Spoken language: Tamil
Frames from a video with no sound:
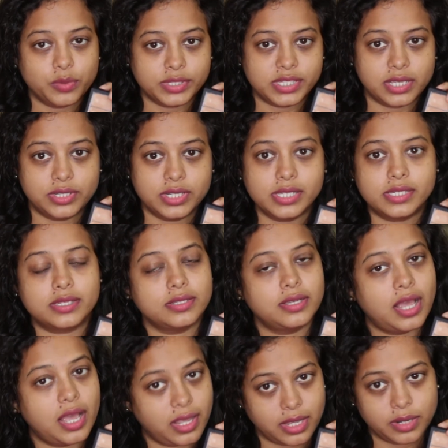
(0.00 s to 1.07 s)
ஐ வுட்
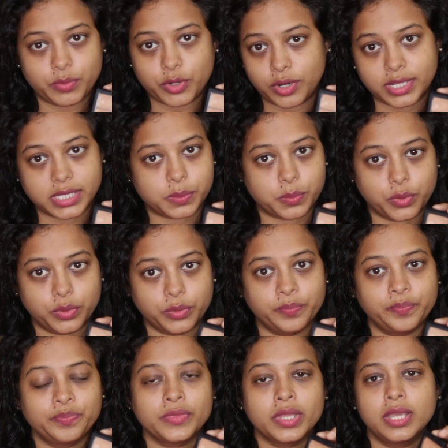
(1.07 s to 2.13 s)
சஜஸ்ட் ஹையன் ப்ராடக்ட்ஸ்
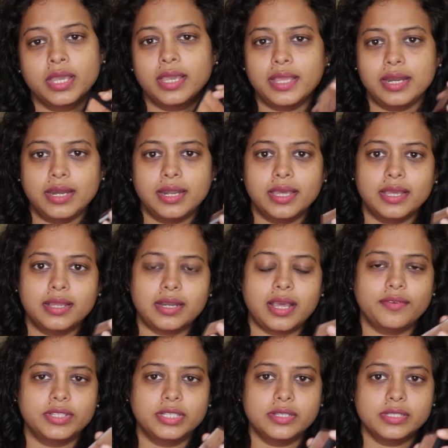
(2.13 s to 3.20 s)
போகணும் இல்லை
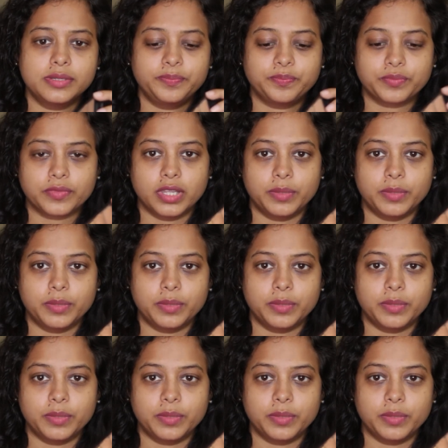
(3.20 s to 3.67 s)
நான் வந்து